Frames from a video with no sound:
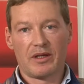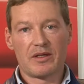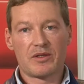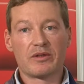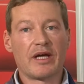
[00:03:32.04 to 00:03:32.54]

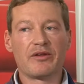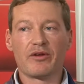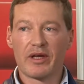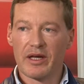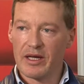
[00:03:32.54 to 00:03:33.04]
Soltanto
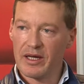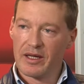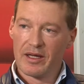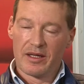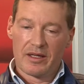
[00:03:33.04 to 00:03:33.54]
che,
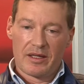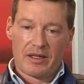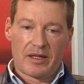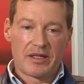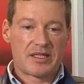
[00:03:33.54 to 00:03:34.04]

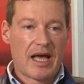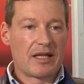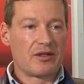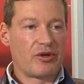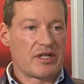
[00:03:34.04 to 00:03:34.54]
che,
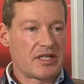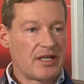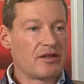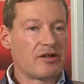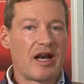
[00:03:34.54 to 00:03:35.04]
stando,
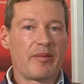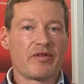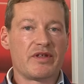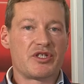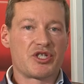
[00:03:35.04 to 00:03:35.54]
risiedendo nella
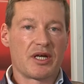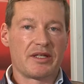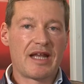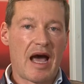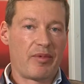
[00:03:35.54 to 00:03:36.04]
provincia di
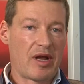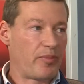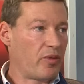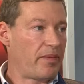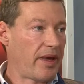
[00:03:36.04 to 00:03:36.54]
Napoli, a
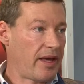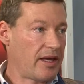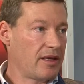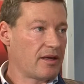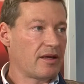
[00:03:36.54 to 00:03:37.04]

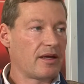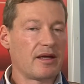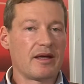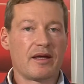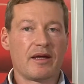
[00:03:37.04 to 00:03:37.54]
Pompei,
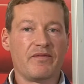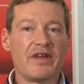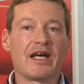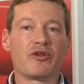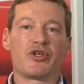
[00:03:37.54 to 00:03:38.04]

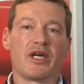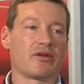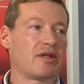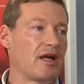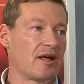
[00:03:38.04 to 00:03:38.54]
viene adocchiato
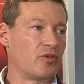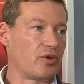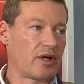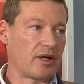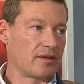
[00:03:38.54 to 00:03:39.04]
dalla
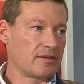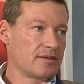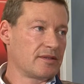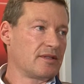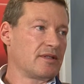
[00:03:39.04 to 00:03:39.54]
Camorra.
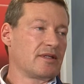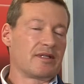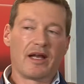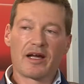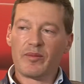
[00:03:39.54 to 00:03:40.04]
Mm.
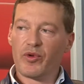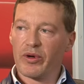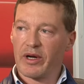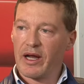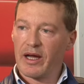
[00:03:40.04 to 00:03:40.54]
Dalla
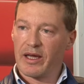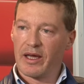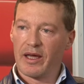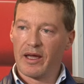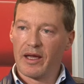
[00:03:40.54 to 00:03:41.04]
Camorra
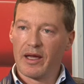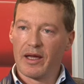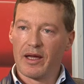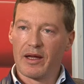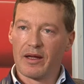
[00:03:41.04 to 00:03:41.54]

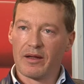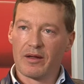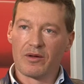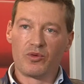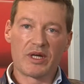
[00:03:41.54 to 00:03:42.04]
che
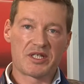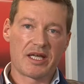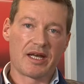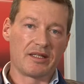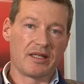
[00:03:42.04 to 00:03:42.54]
una
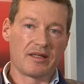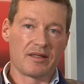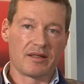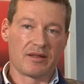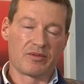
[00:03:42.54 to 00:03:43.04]
sera,
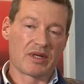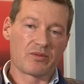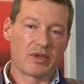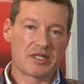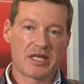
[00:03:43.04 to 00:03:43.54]
di, una,
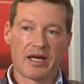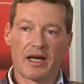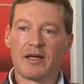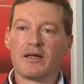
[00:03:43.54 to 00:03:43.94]
una sera,